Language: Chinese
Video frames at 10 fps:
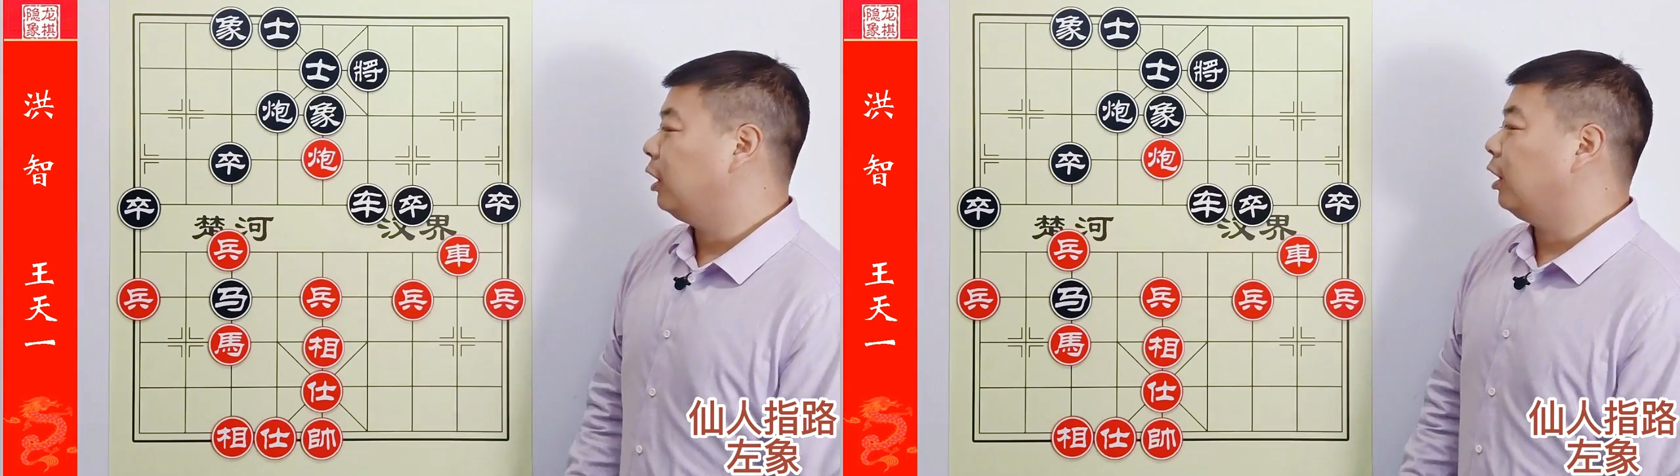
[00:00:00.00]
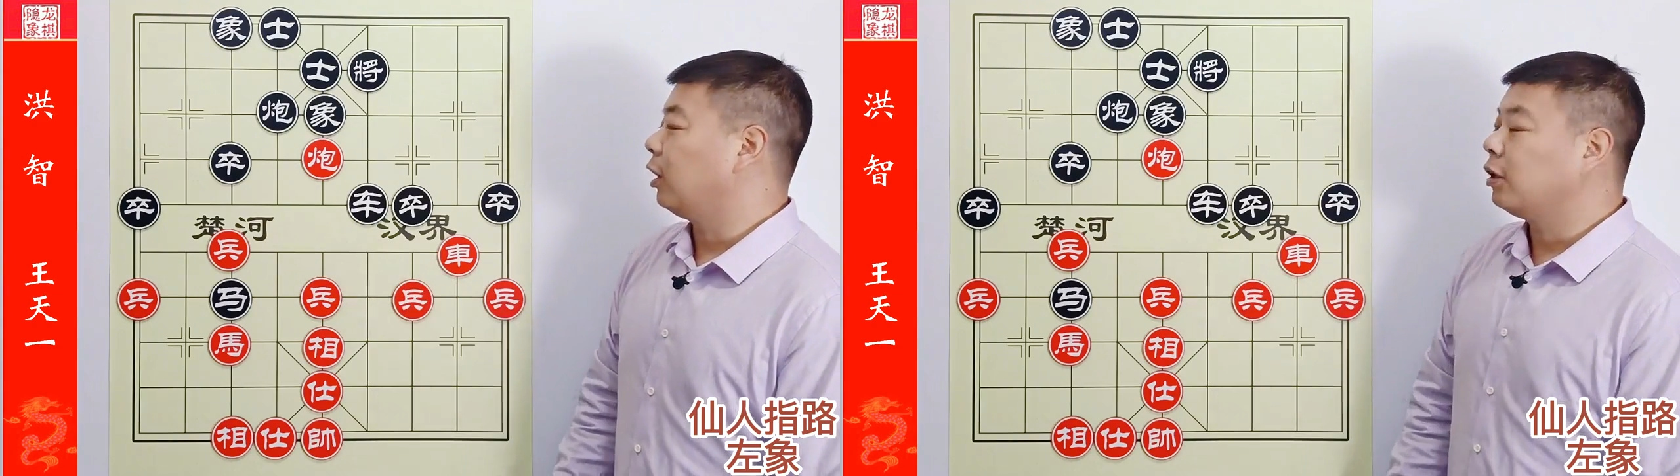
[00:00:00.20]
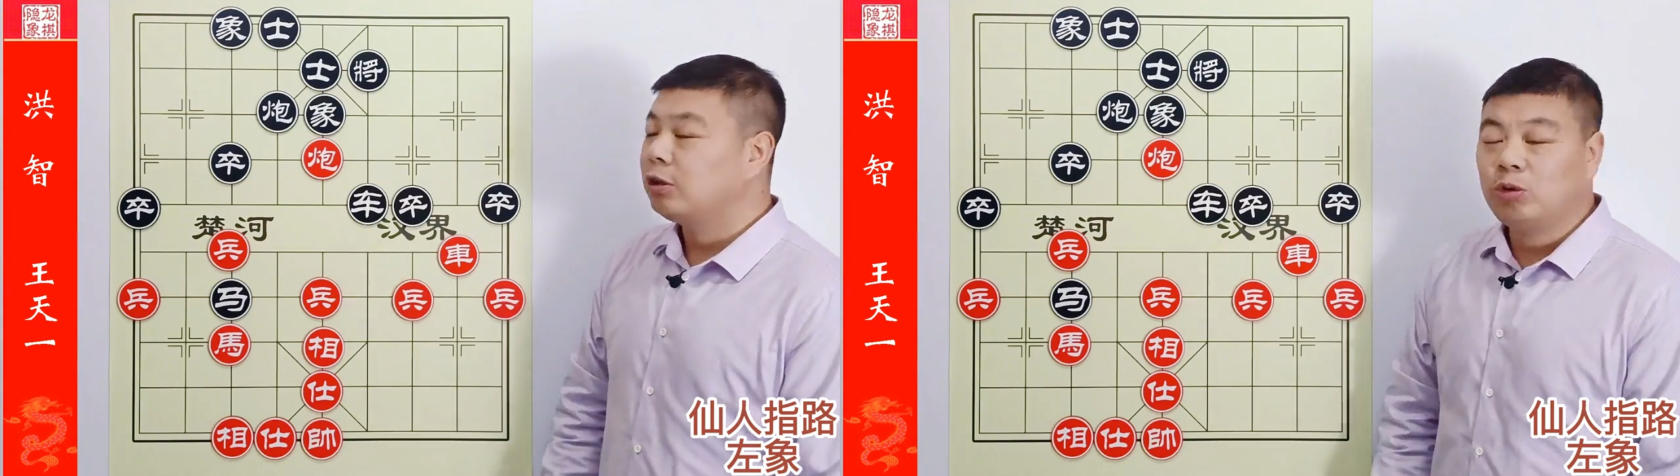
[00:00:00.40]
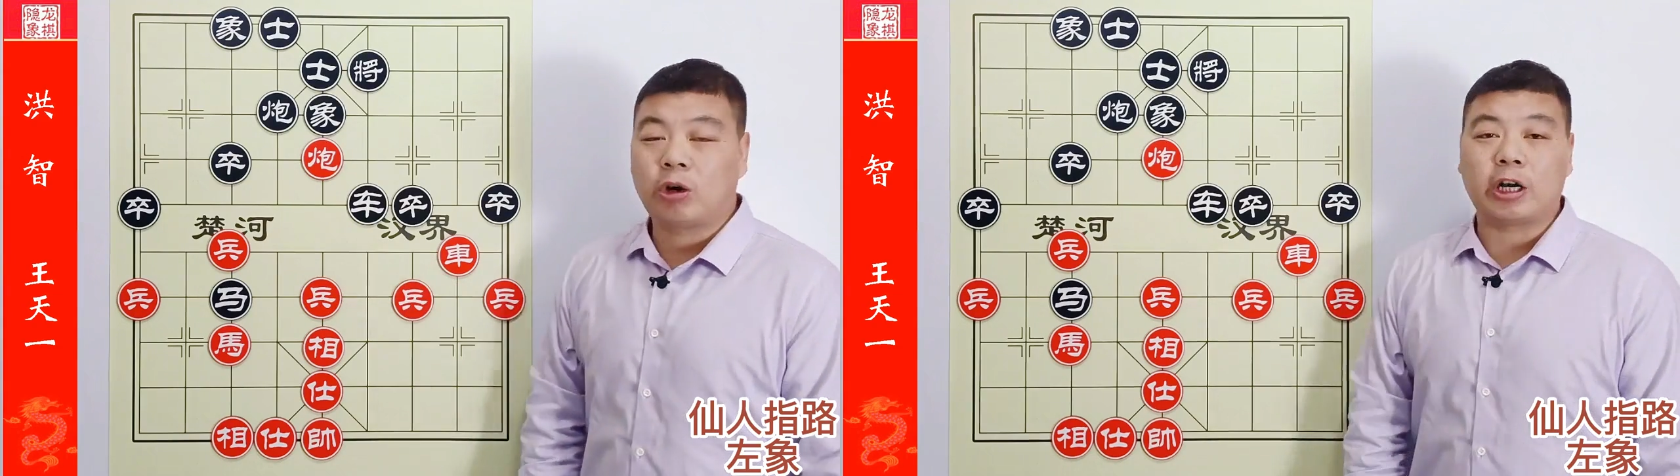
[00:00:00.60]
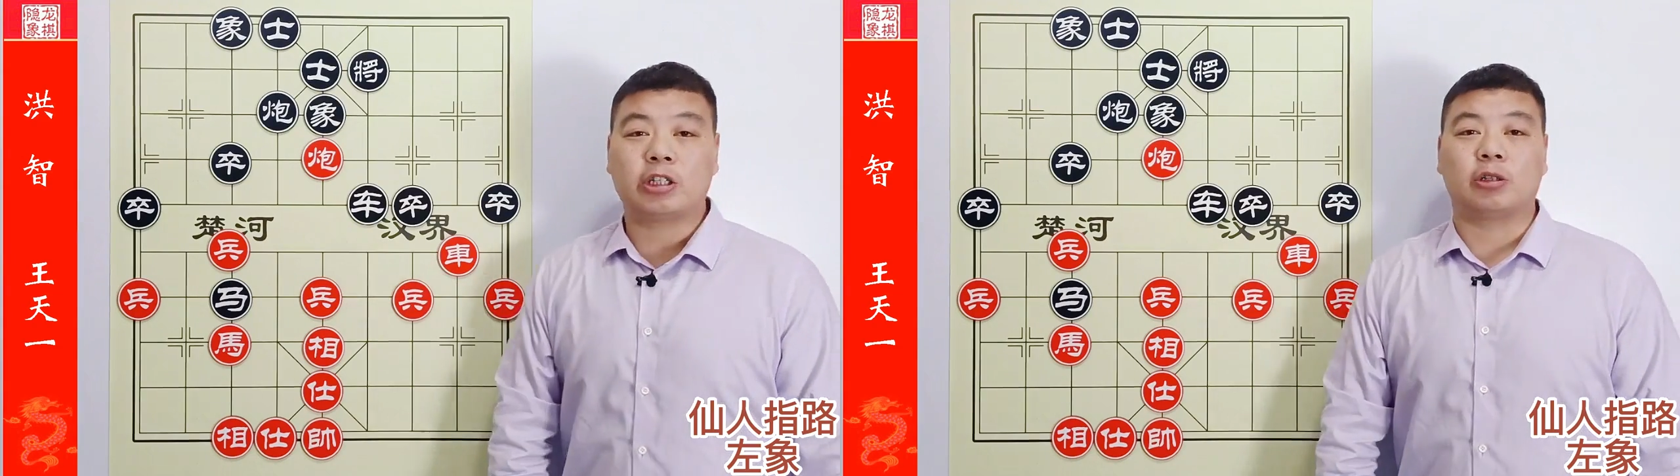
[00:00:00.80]
啊，
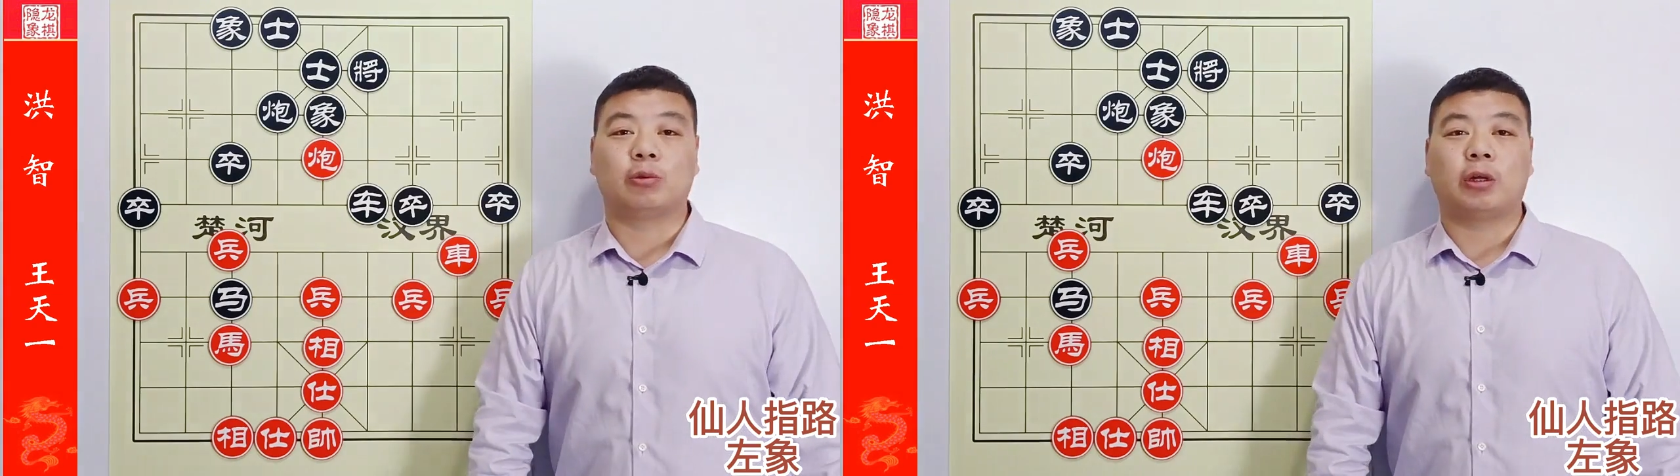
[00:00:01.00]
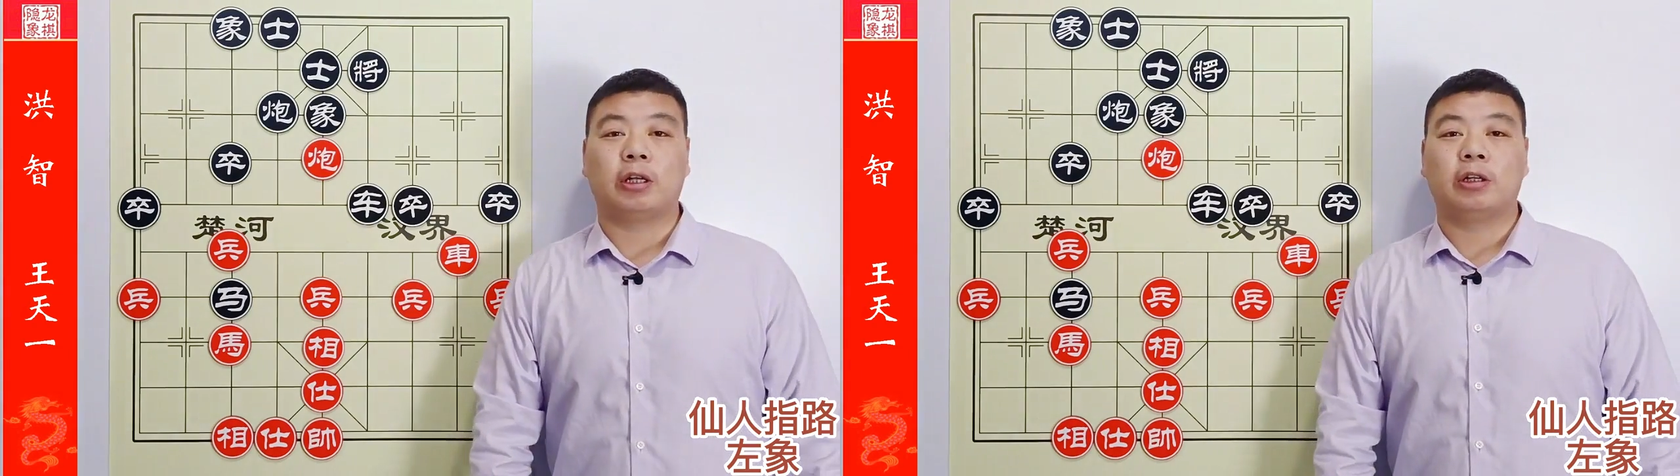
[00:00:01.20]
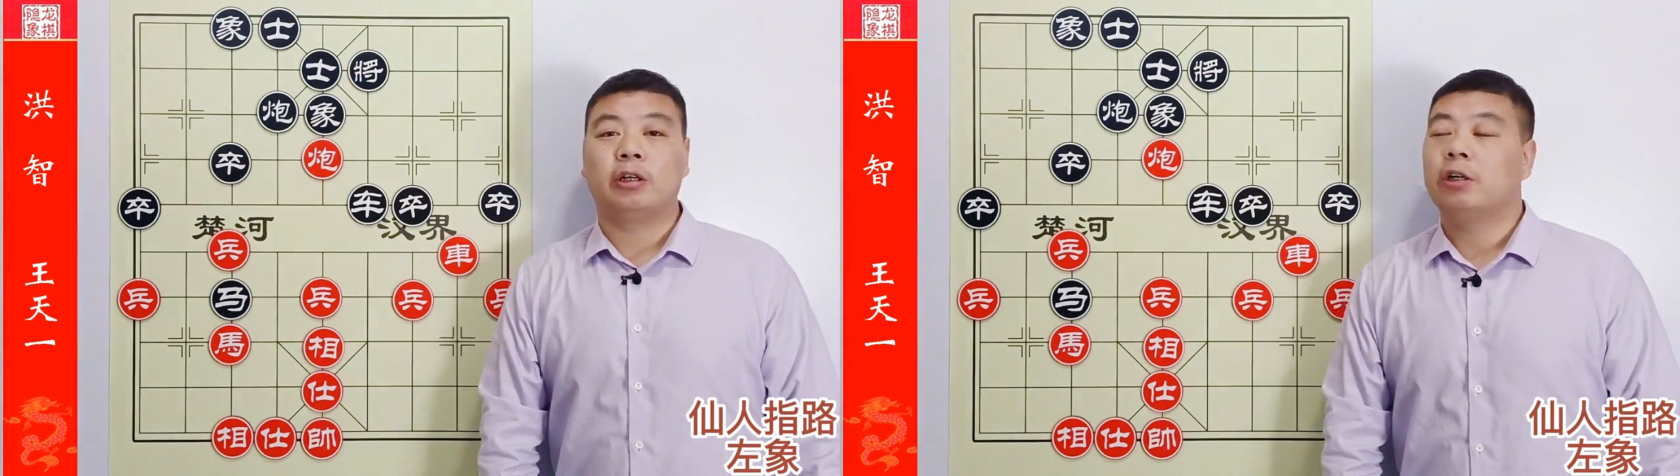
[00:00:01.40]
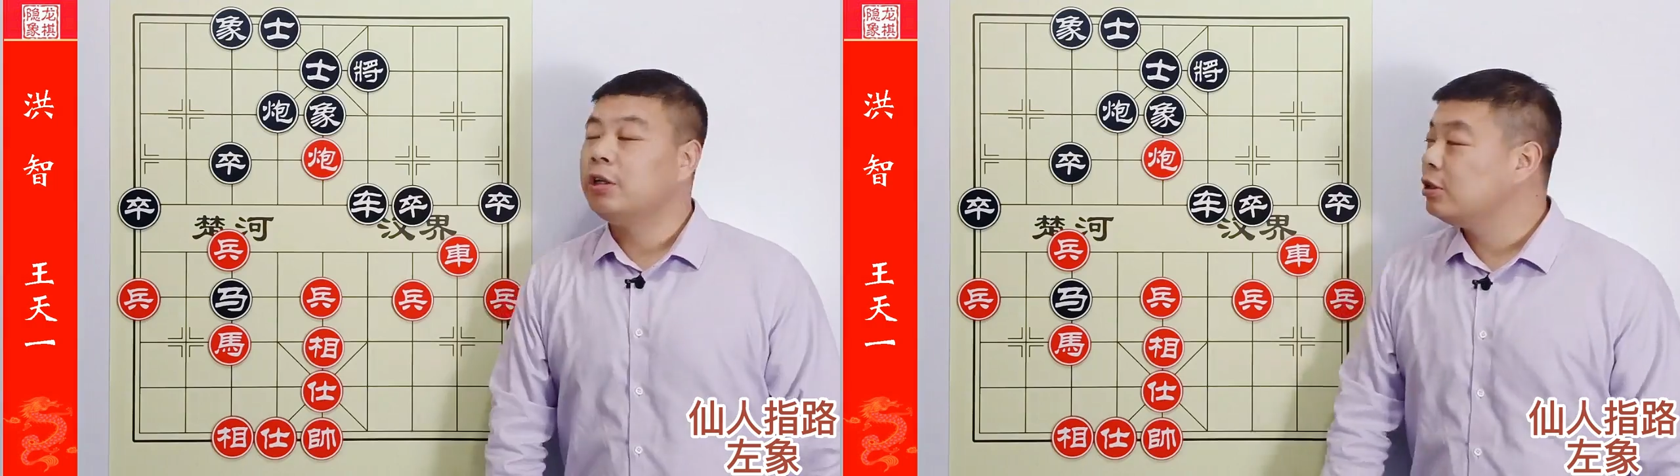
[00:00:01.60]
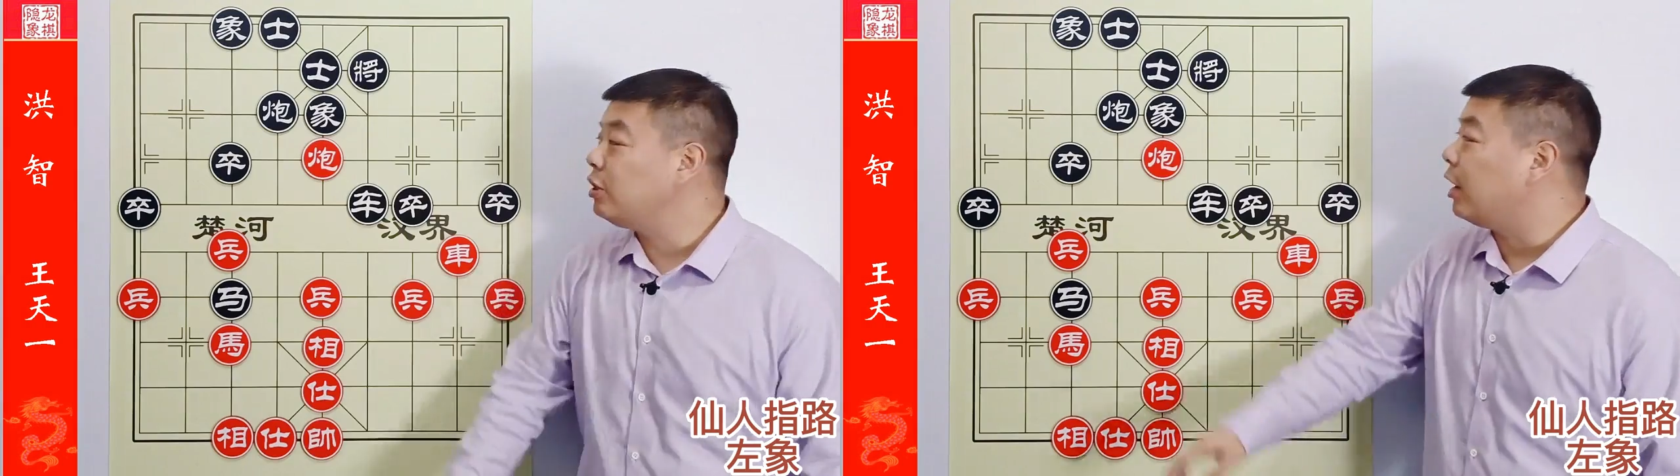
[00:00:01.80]
若干手段。
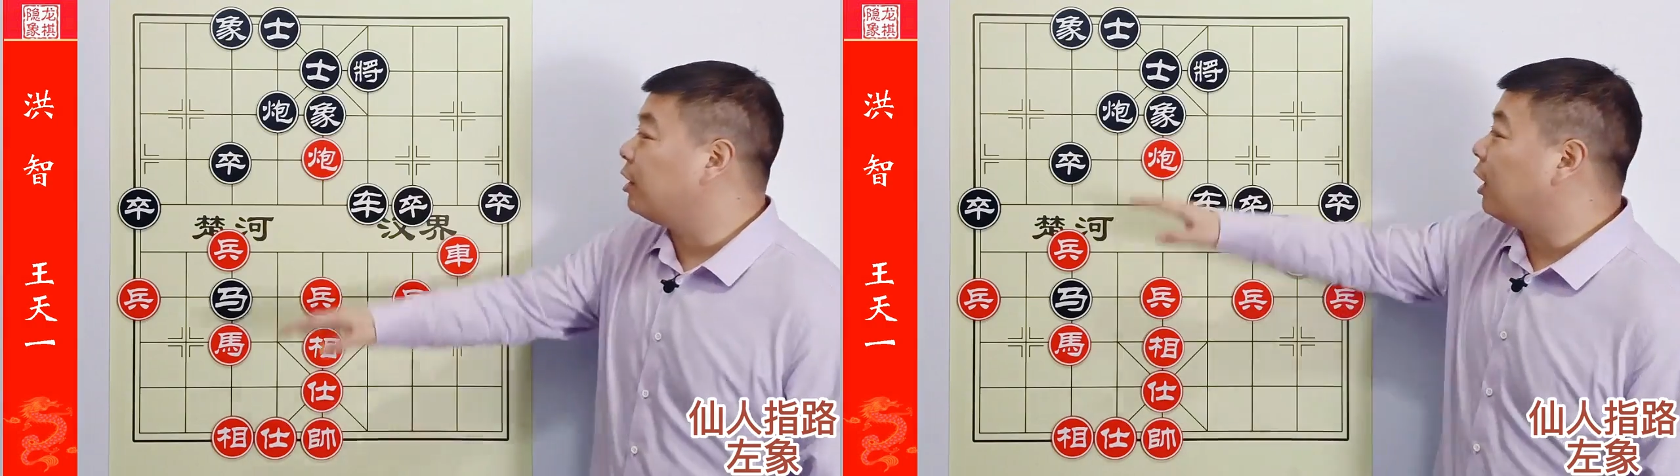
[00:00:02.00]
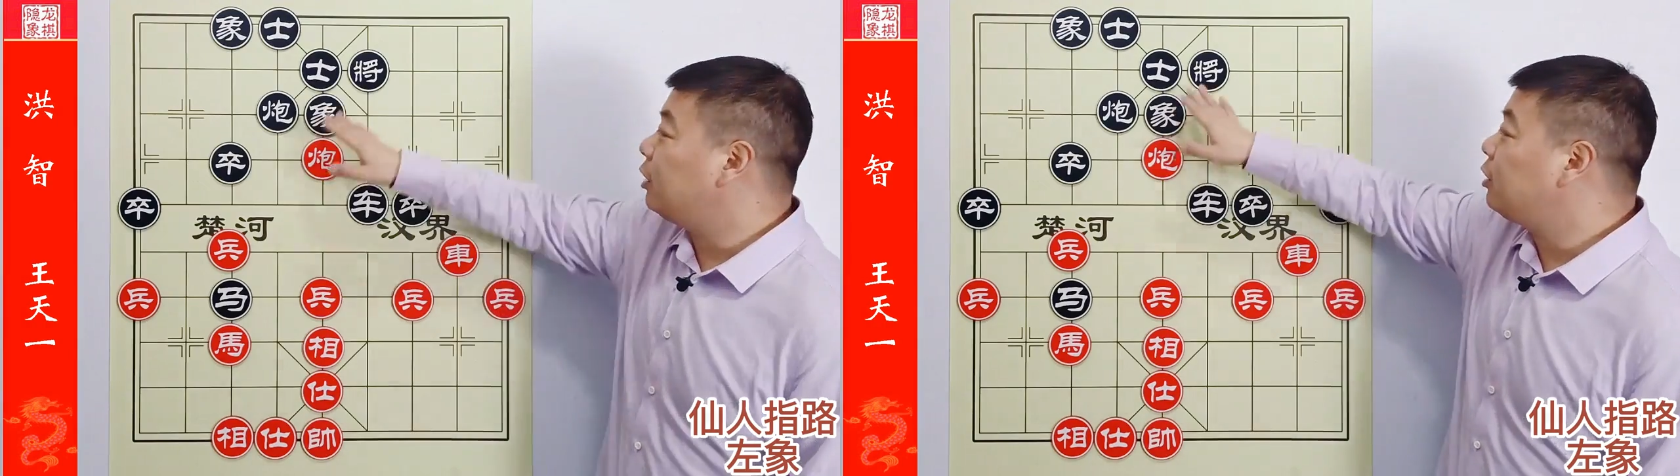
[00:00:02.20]
显然